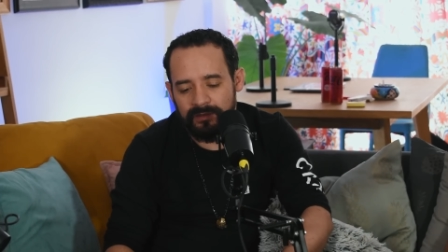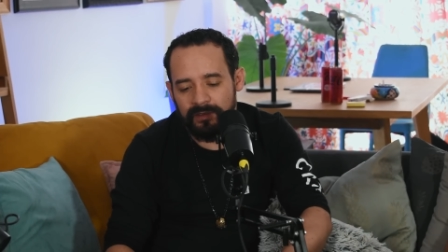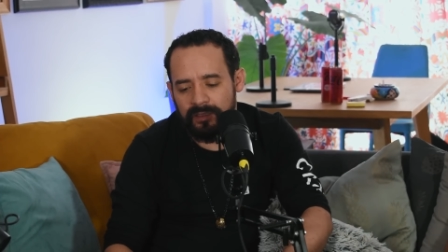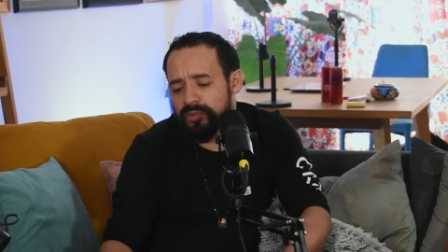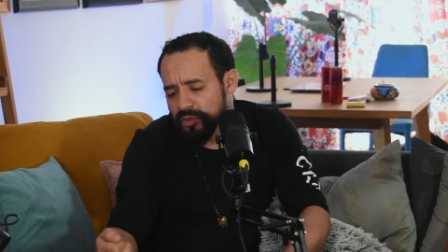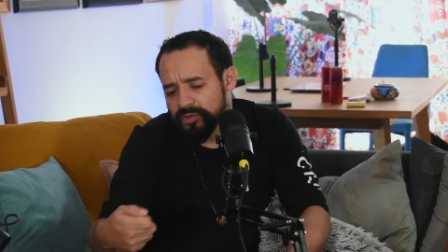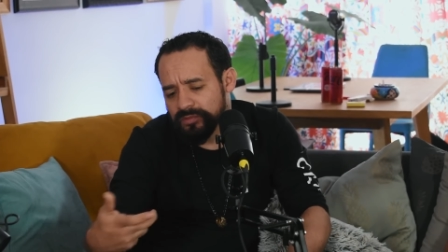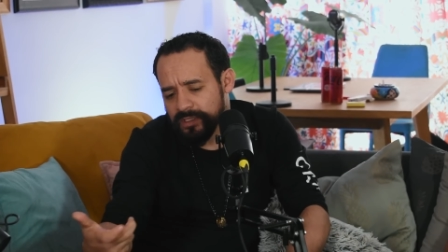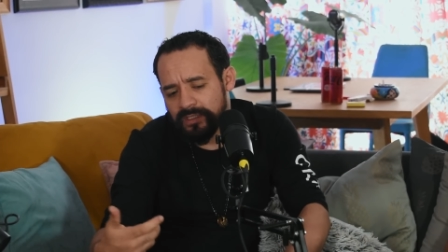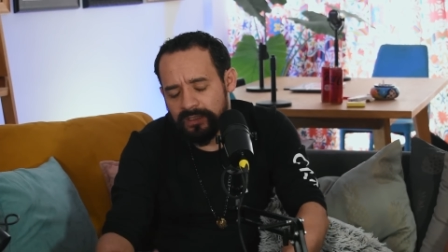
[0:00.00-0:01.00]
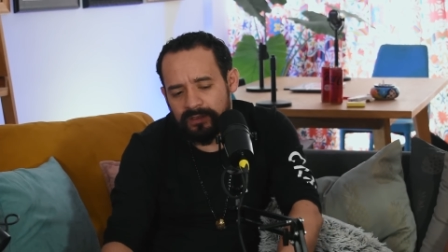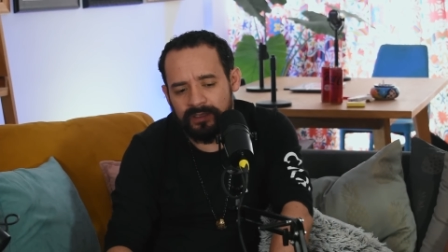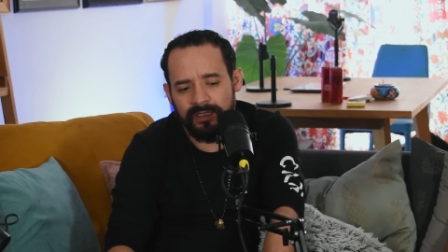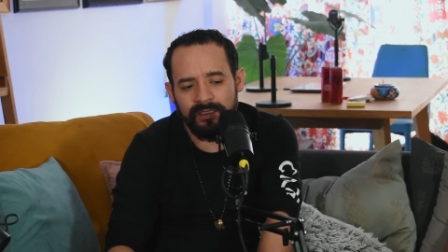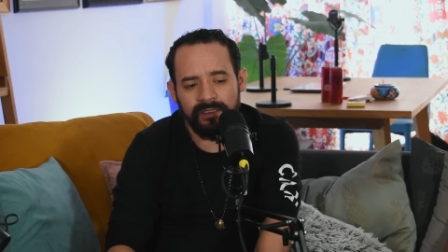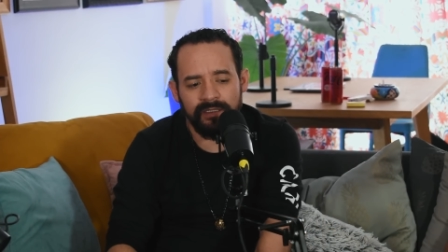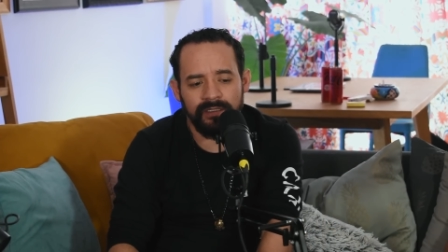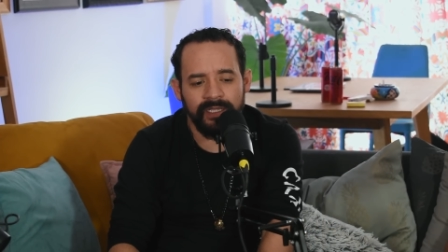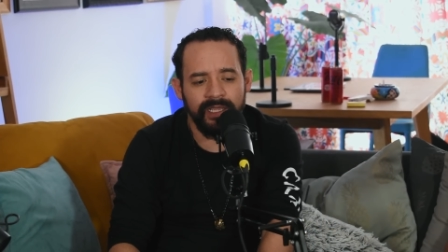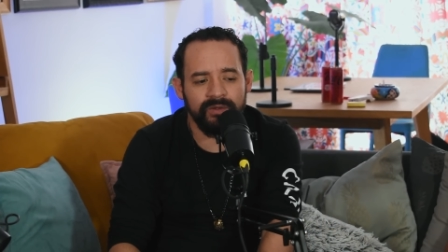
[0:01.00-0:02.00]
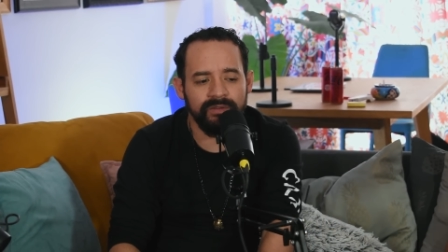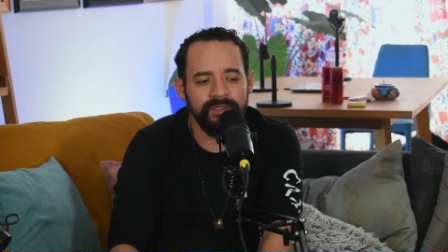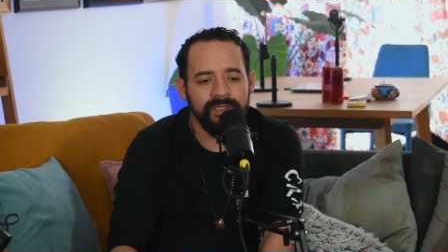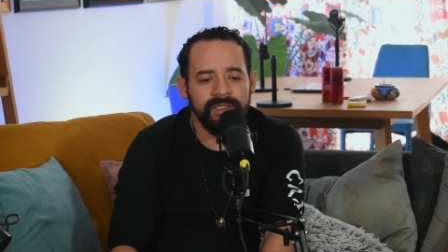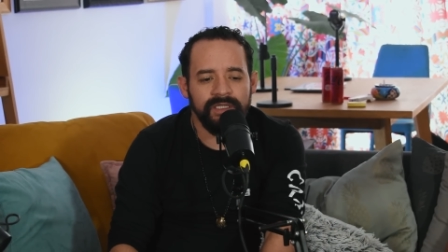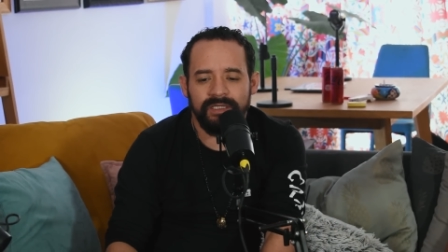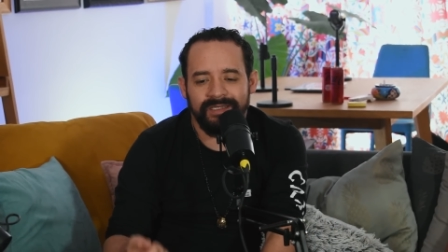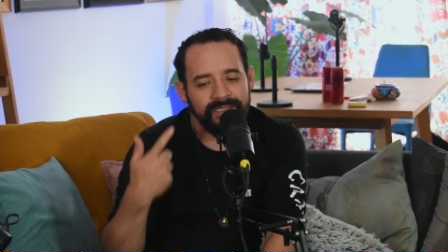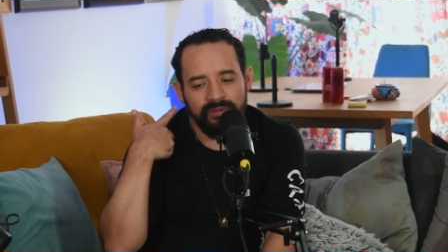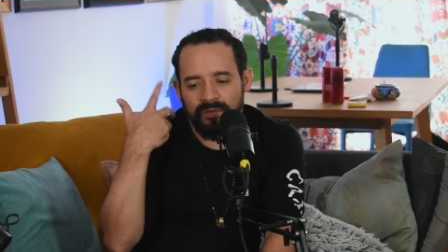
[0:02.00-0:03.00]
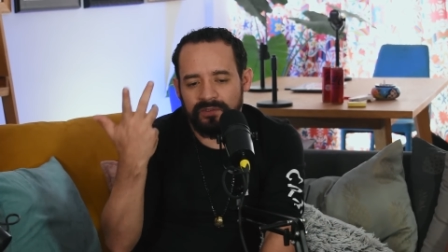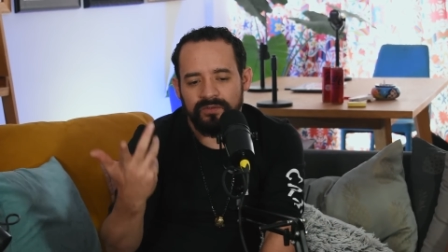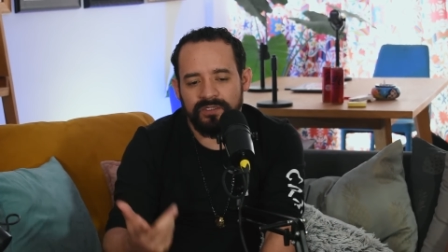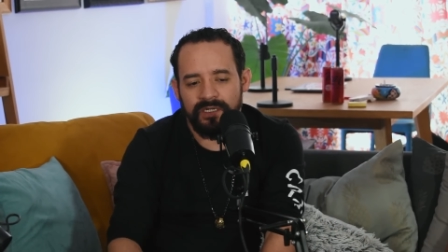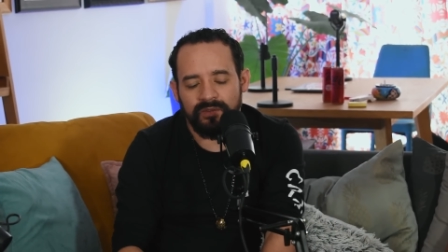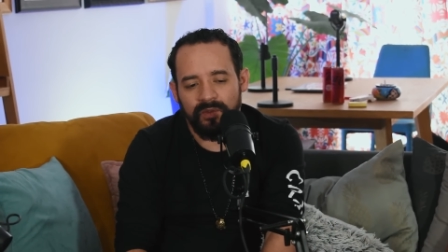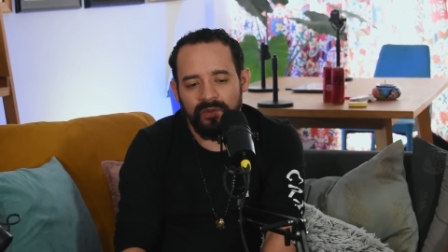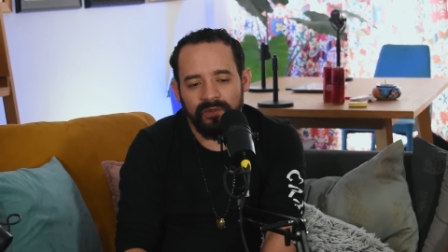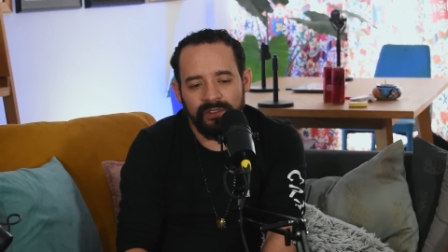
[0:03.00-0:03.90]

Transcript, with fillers: Bluetooth del, del, carro y le tocó escuchar todo.